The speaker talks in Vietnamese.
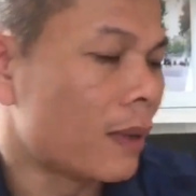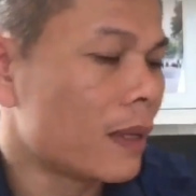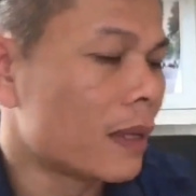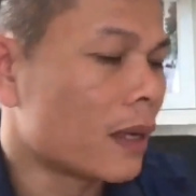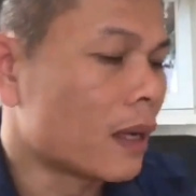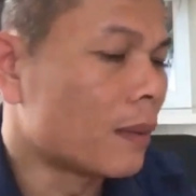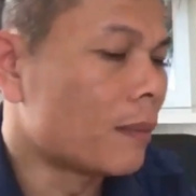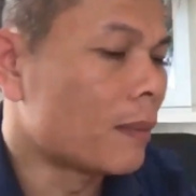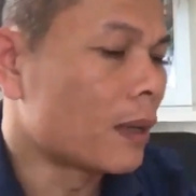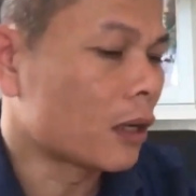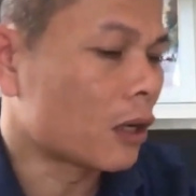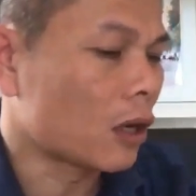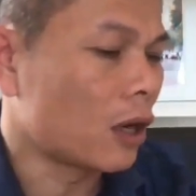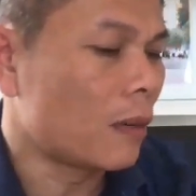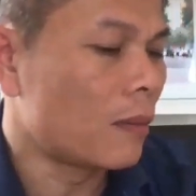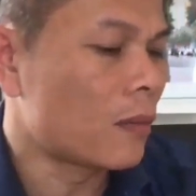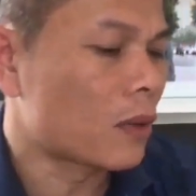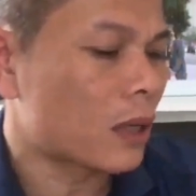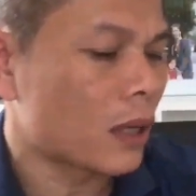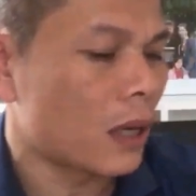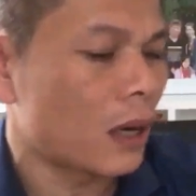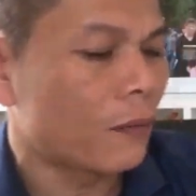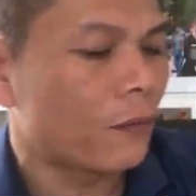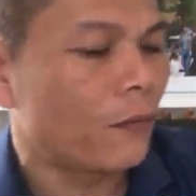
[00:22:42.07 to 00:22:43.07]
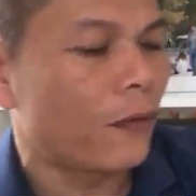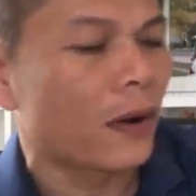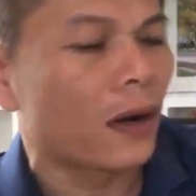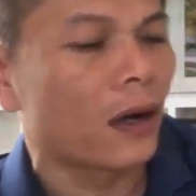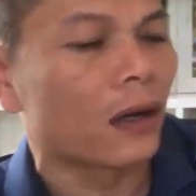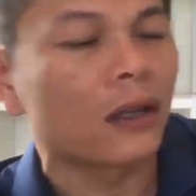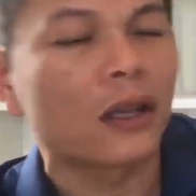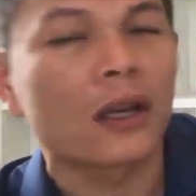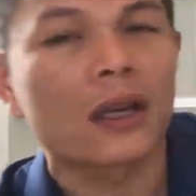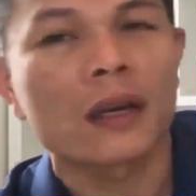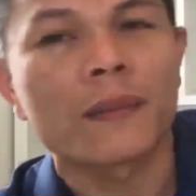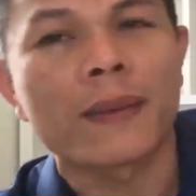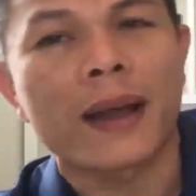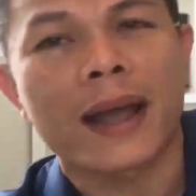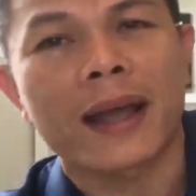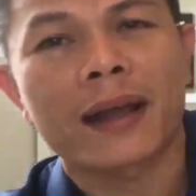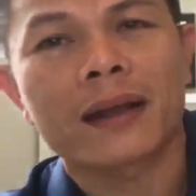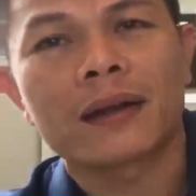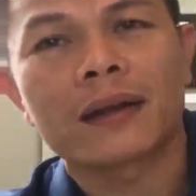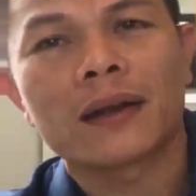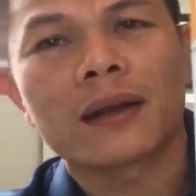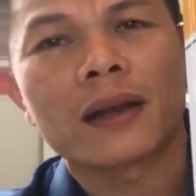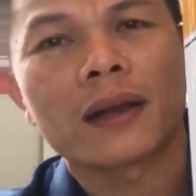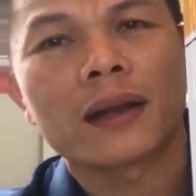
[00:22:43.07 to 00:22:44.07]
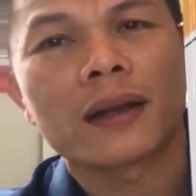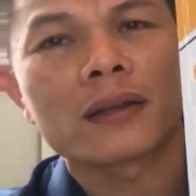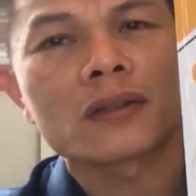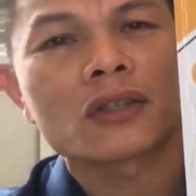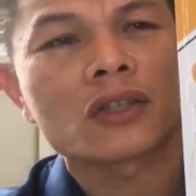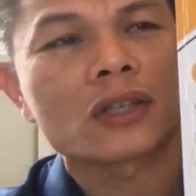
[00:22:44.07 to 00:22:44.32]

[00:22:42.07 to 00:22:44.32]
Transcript: bây giờ mình có một cái offer cho các bạn à,